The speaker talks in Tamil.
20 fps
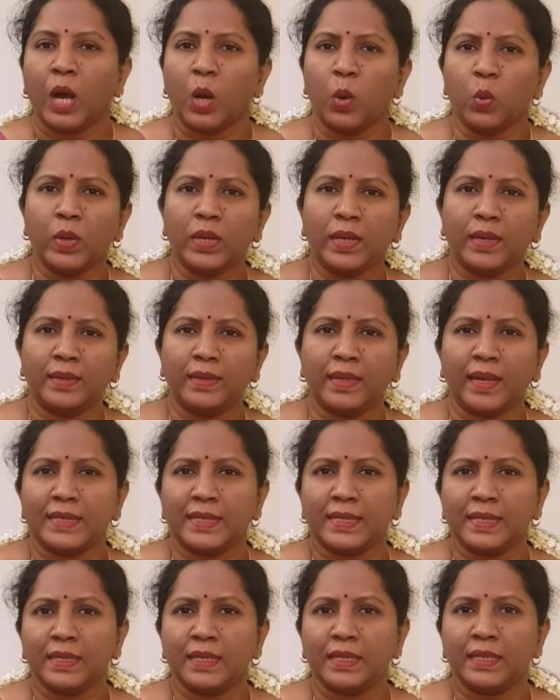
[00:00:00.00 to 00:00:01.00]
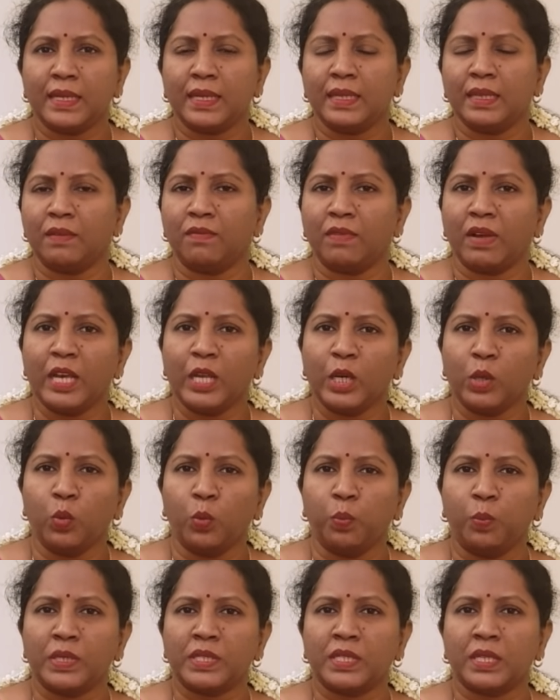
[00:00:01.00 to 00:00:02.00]
அவங்களுக்கு அந்த அசிடிட்டி இந்த வயிறு
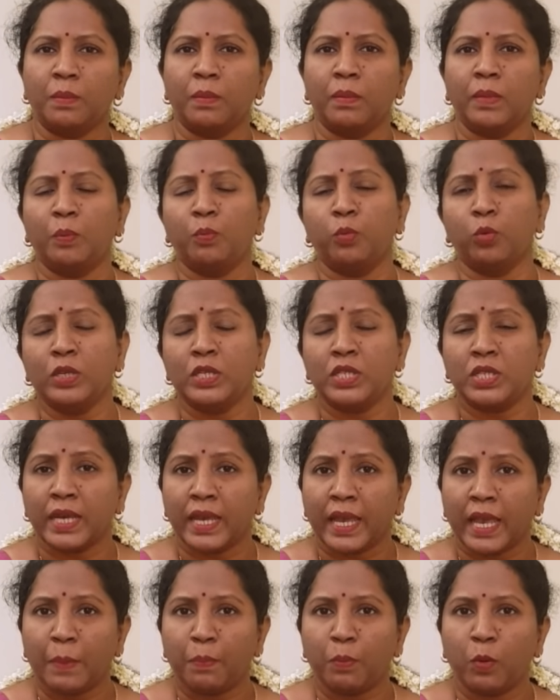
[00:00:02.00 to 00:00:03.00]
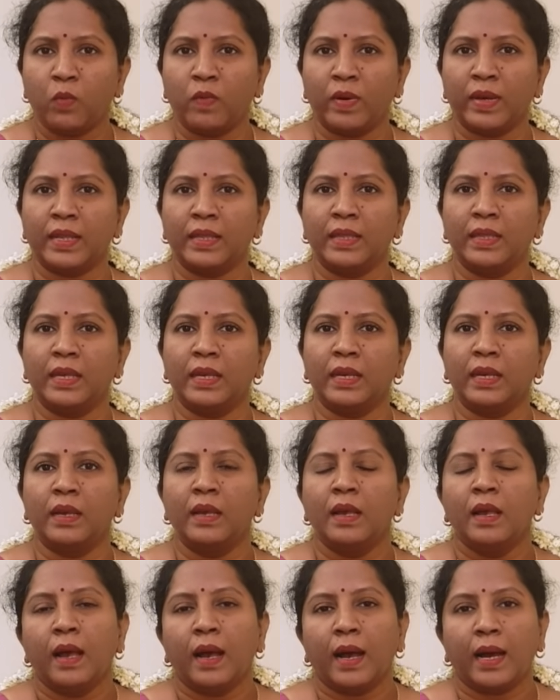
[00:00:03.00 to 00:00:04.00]
உப்பசம் புளிச்ச ஏப்பம் வர்றது
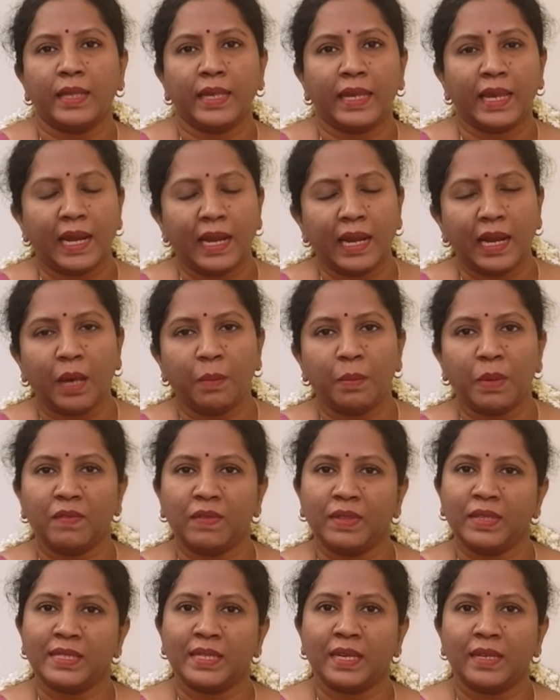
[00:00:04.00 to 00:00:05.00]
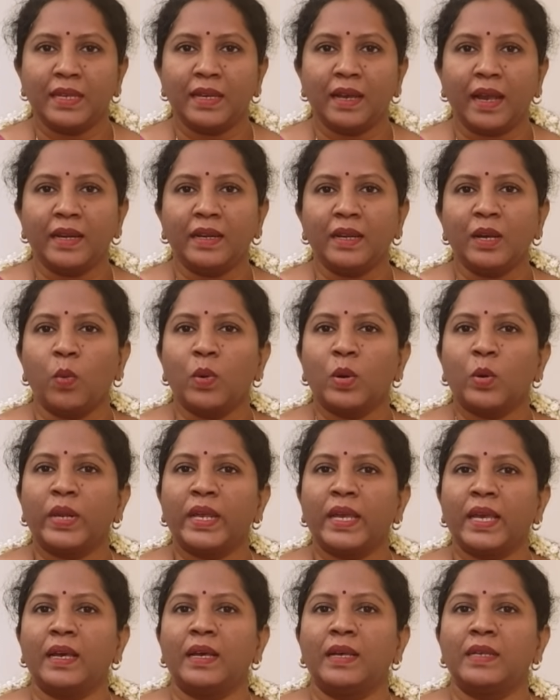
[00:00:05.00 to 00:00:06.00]
அது எல்லாமே வந்து சரியாயிட்டு
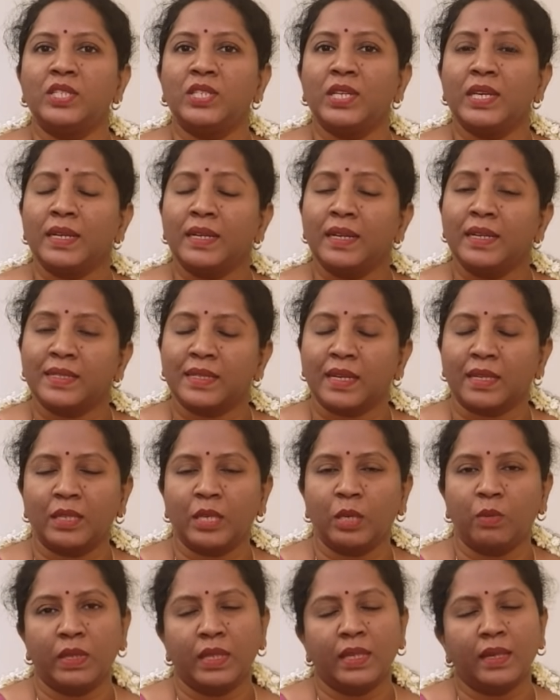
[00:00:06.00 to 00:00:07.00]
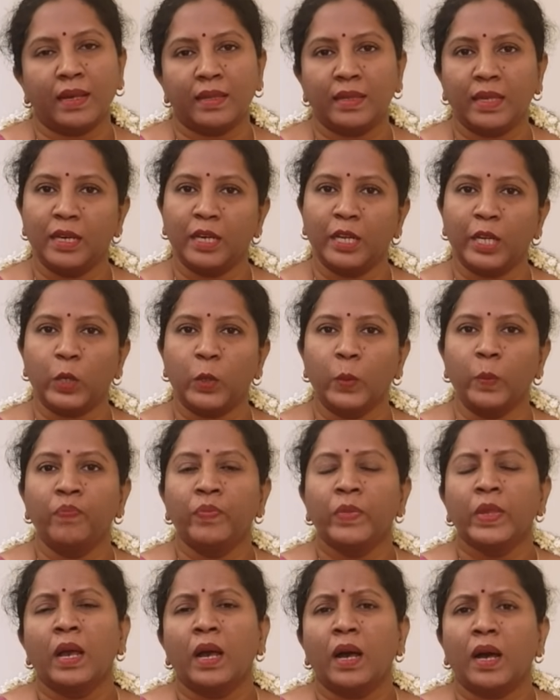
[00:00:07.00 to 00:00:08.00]
அவங்களுடைய ஜீரண சக்தி வந்து அதிகரிக்கும்
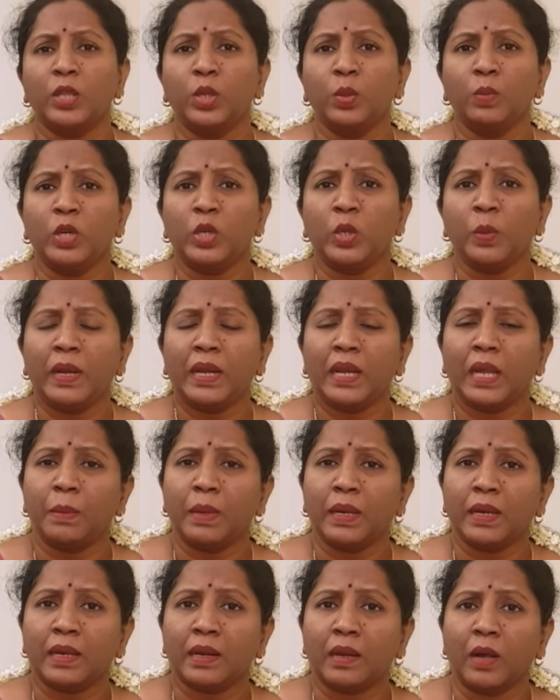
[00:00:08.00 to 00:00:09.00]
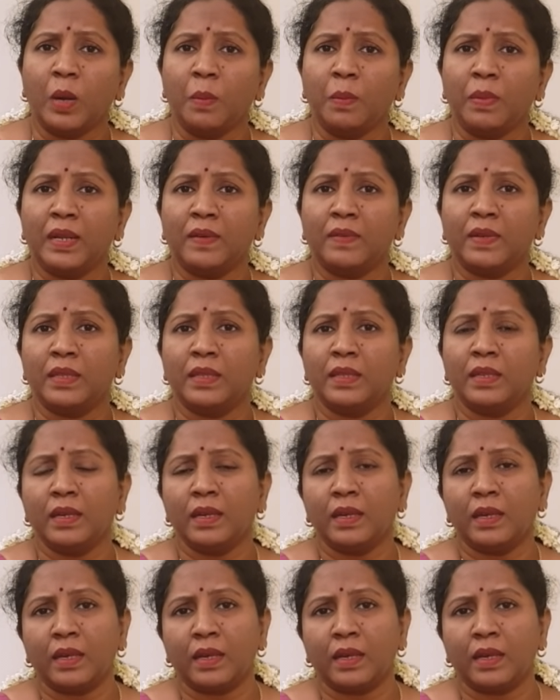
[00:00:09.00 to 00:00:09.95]
அது மட்டும் இல்லாமல் கிராம்பில் வந்து